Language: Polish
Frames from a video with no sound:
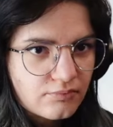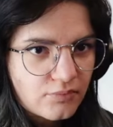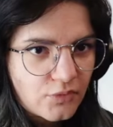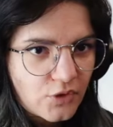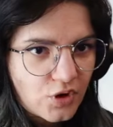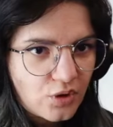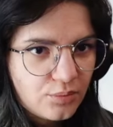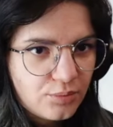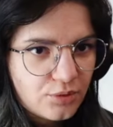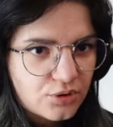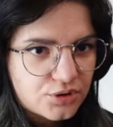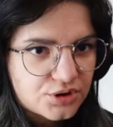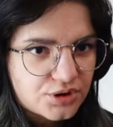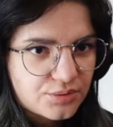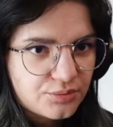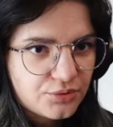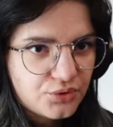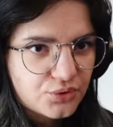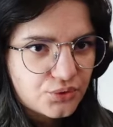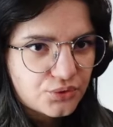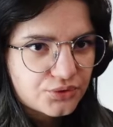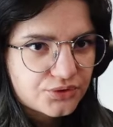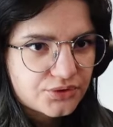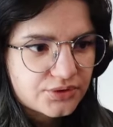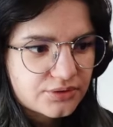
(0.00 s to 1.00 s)
O Boże,
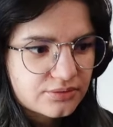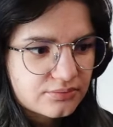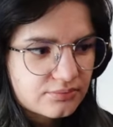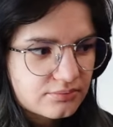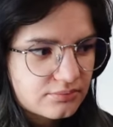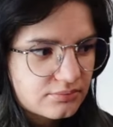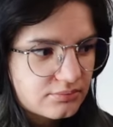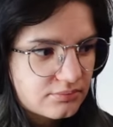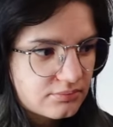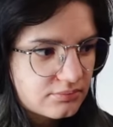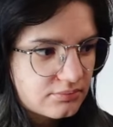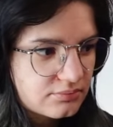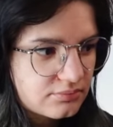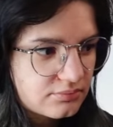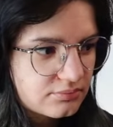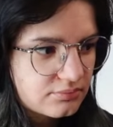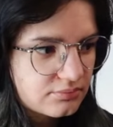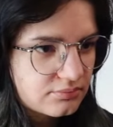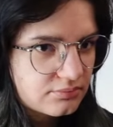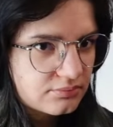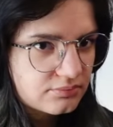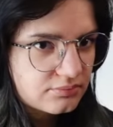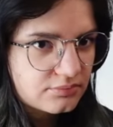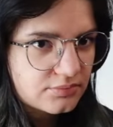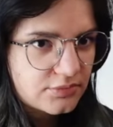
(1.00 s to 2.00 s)
miód.
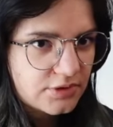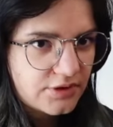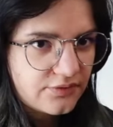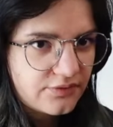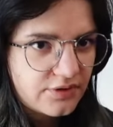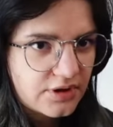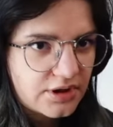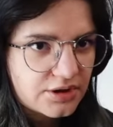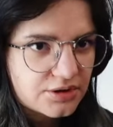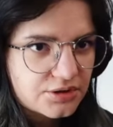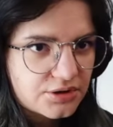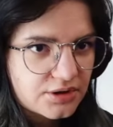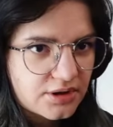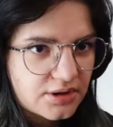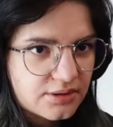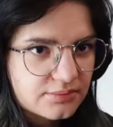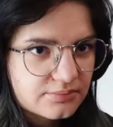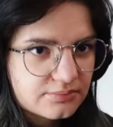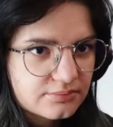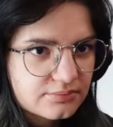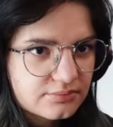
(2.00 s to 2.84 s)
Nie wierzę.